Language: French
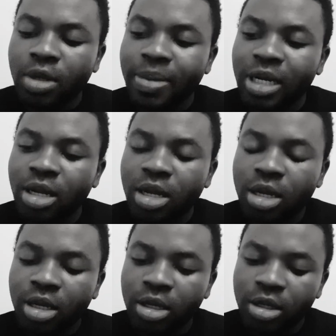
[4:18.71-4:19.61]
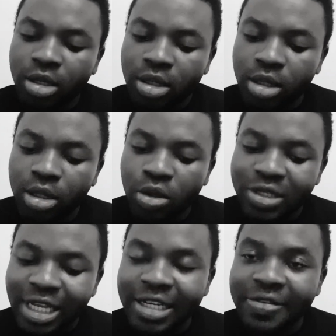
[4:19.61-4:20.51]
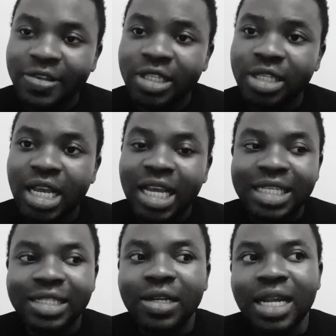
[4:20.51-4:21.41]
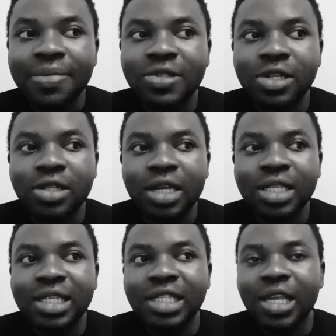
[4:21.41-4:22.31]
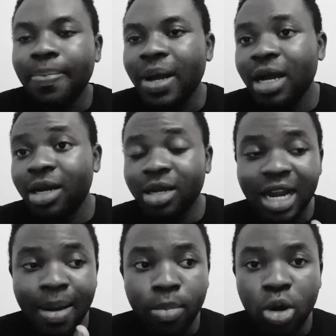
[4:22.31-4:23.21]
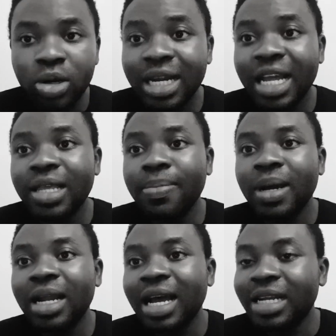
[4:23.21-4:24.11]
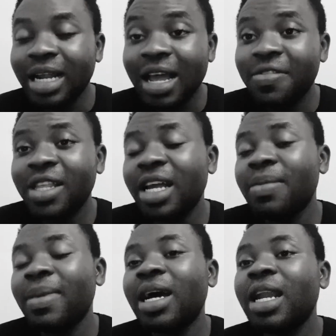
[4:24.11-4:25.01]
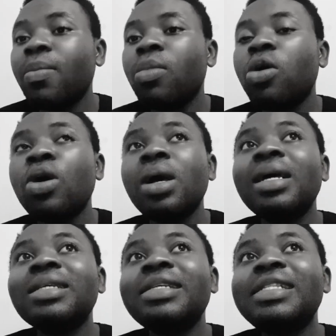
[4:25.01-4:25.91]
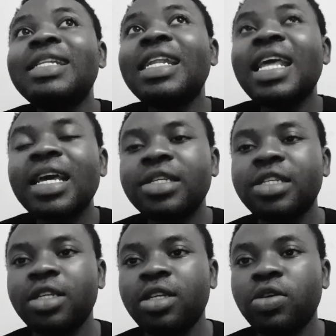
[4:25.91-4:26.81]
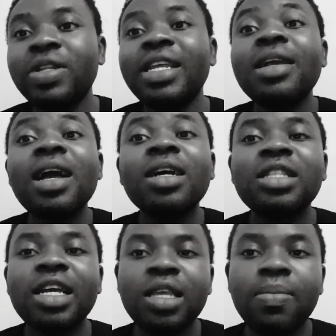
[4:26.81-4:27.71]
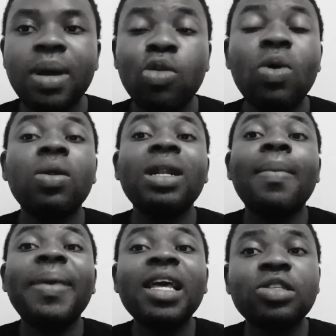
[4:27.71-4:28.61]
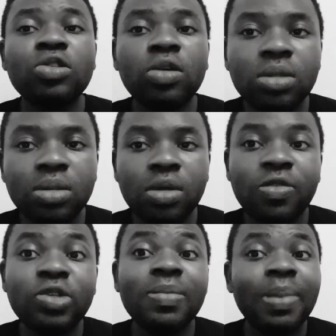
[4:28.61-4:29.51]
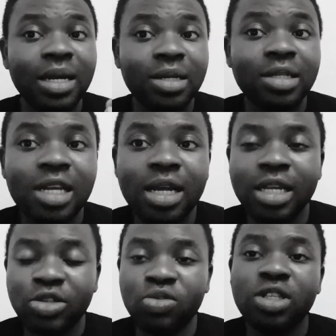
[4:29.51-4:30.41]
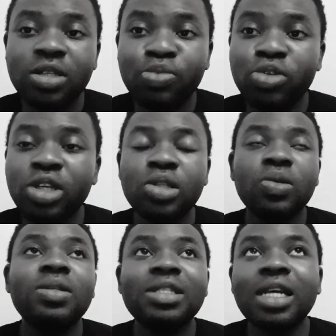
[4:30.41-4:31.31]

pendant euh, le sacrifice, c'est laps de temps qui sépare la mort de l'animal, la vie de l'animal à la mort, cette énergie que dégage l'animal ou alors la personne, on va aussi parler de ça, excusez pour ceux qui sont